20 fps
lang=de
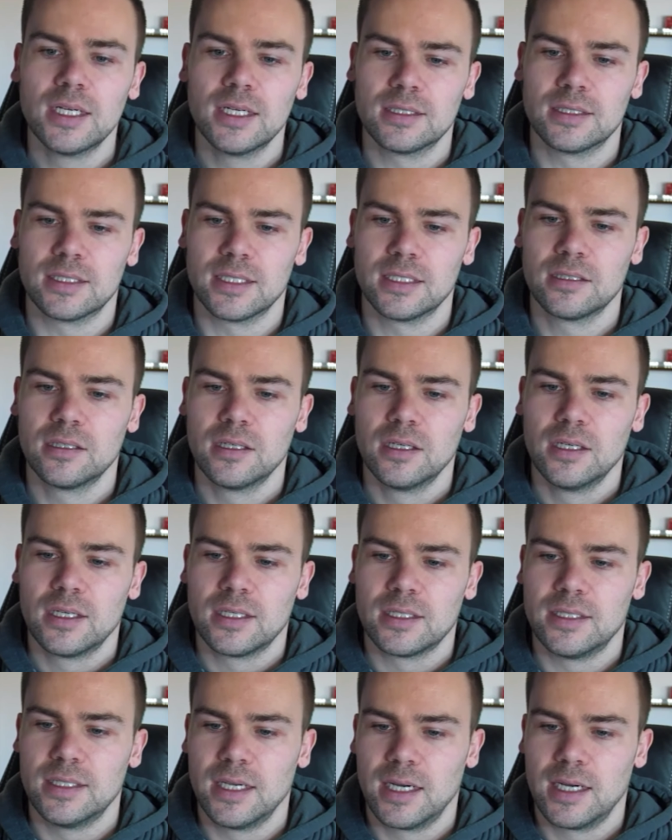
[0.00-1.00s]
denn
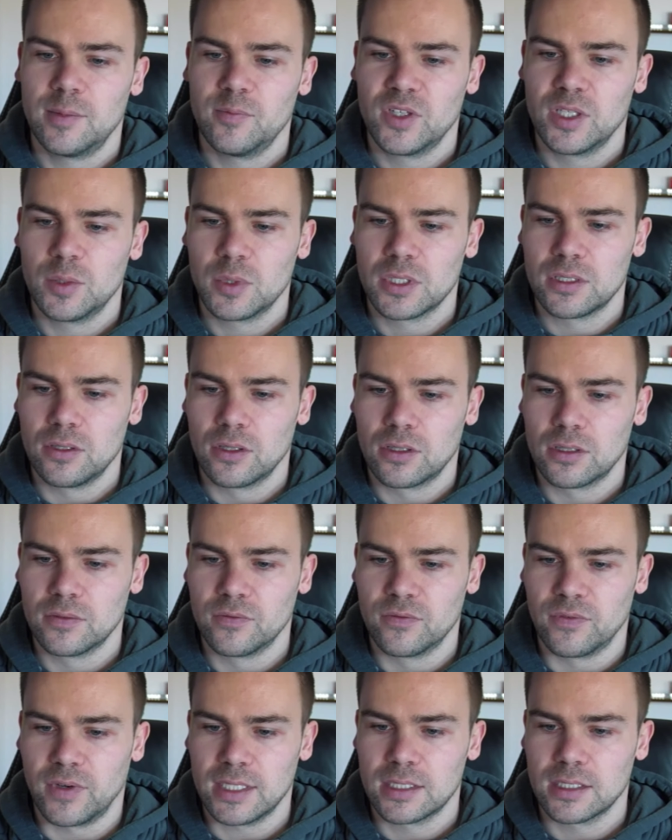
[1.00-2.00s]
hier haben wir nämlich noch
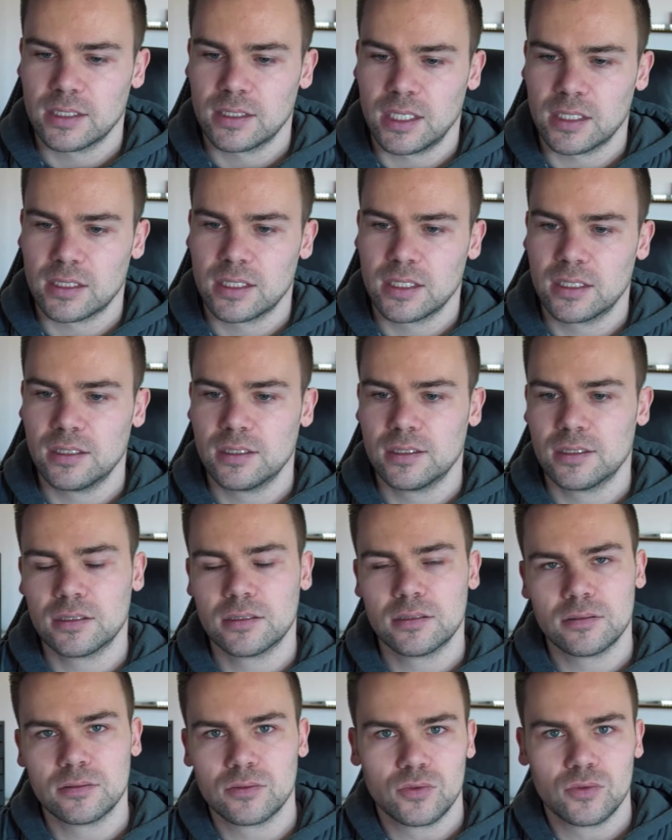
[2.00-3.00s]
einen weiteren
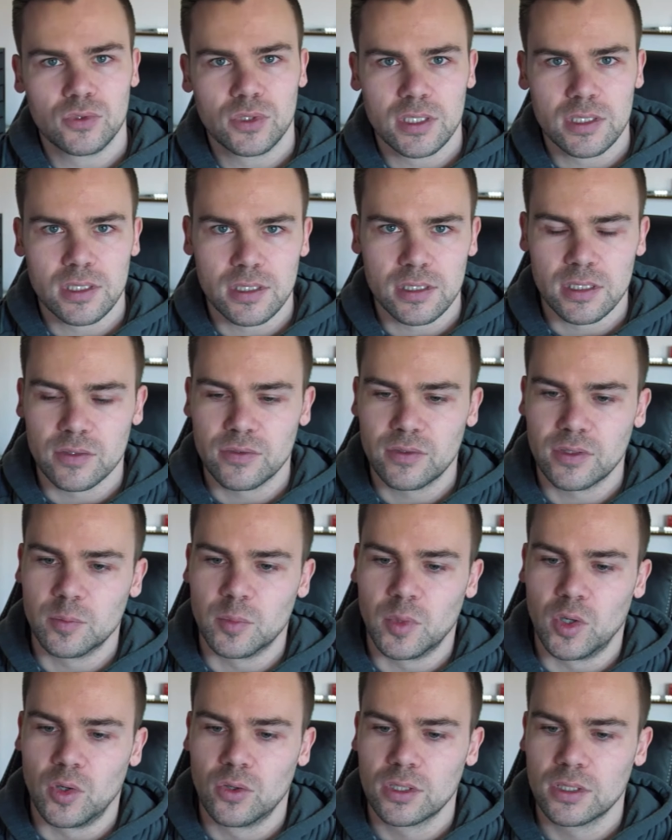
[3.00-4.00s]
Artikel, äh, gut, der ist jetzt nicht von
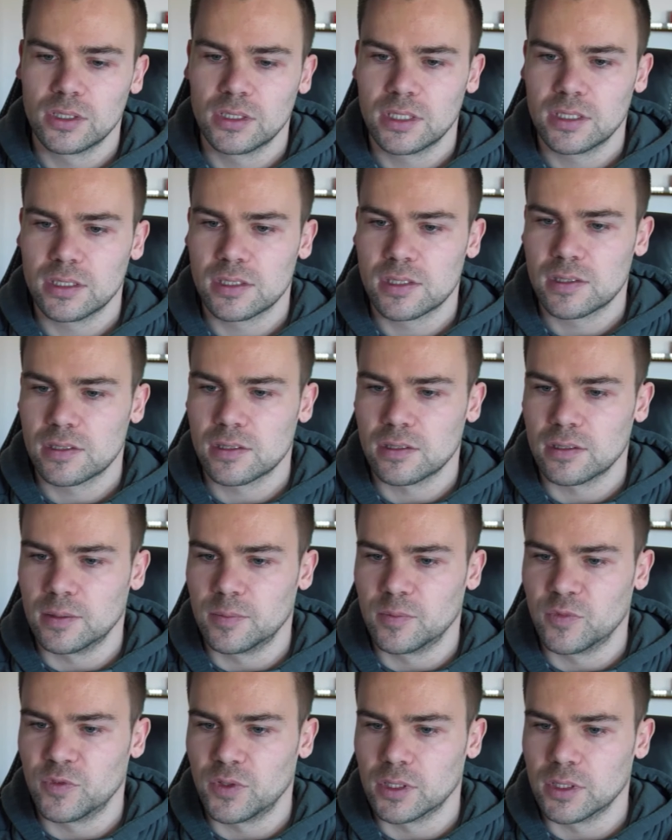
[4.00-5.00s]
dem Hogan, der ist
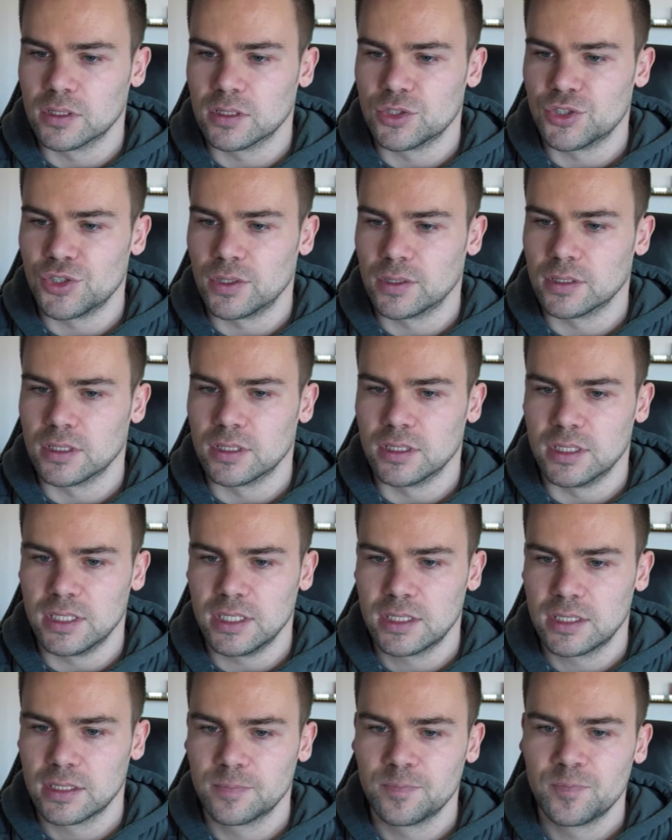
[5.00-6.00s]
ähm, von John
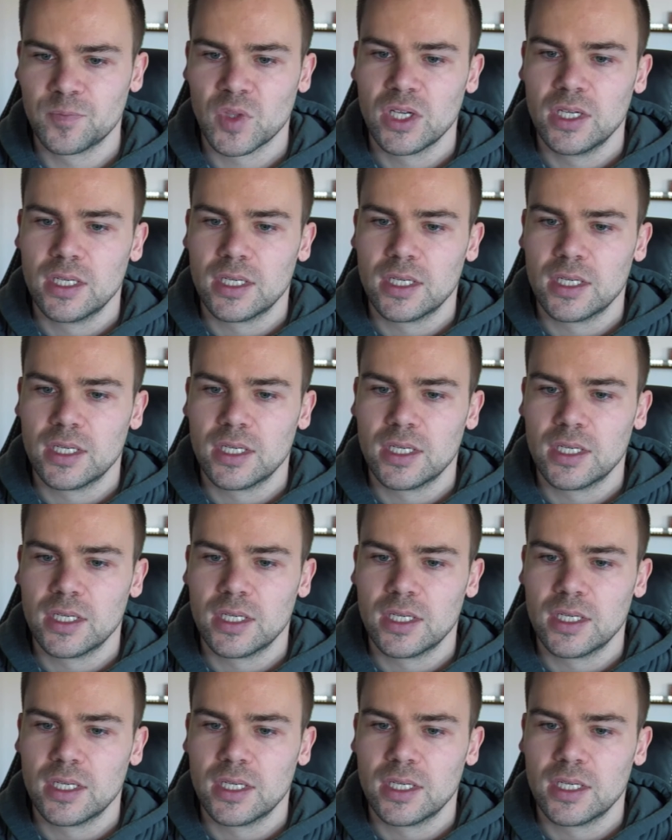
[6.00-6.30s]
Deaton.